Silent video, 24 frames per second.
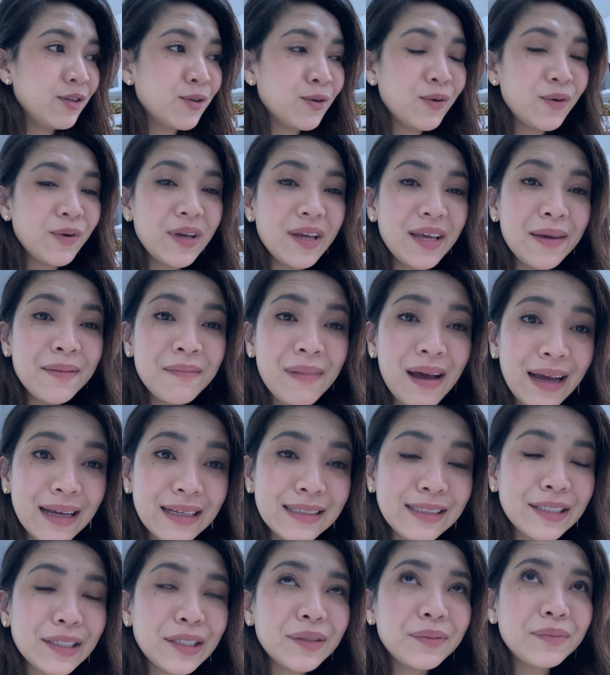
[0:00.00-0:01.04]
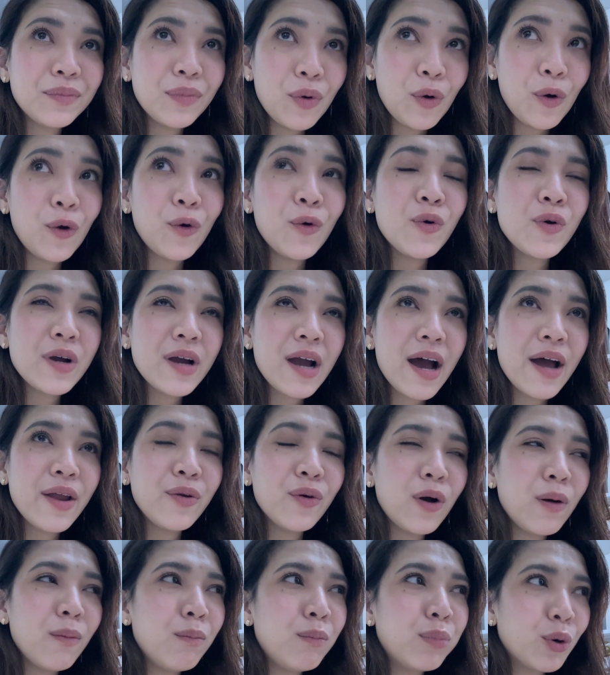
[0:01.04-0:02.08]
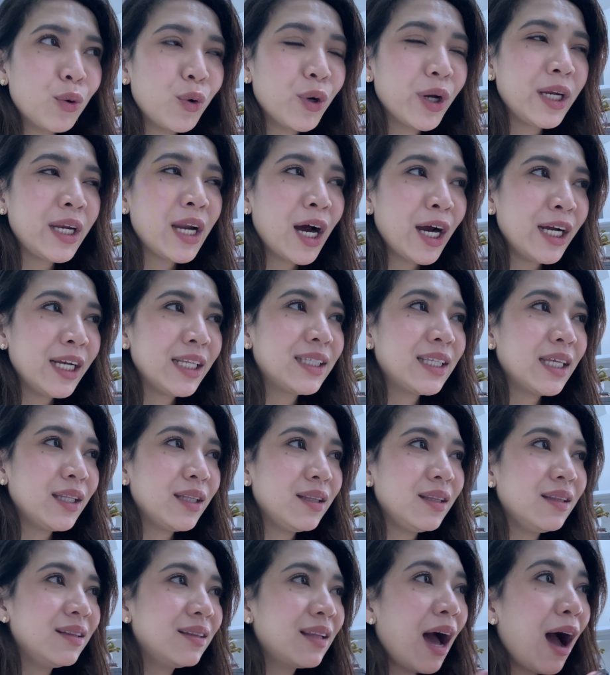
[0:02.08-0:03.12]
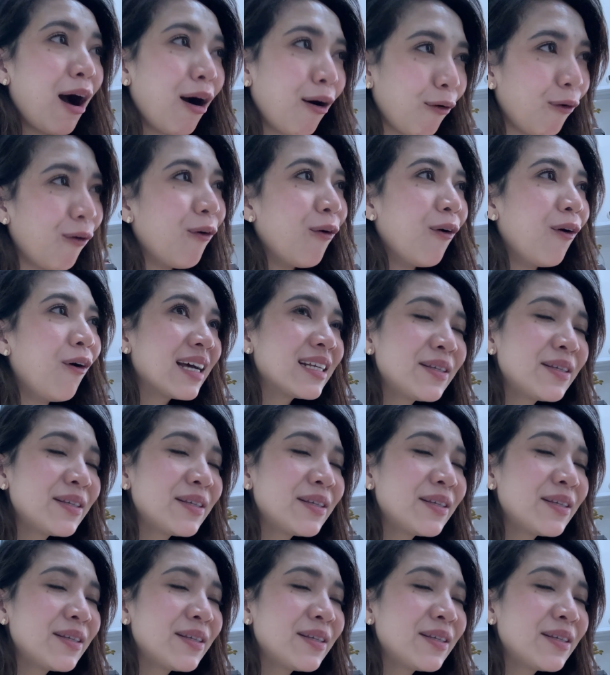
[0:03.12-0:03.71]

So, imagine mo kung gaano ka broken-hearted ako.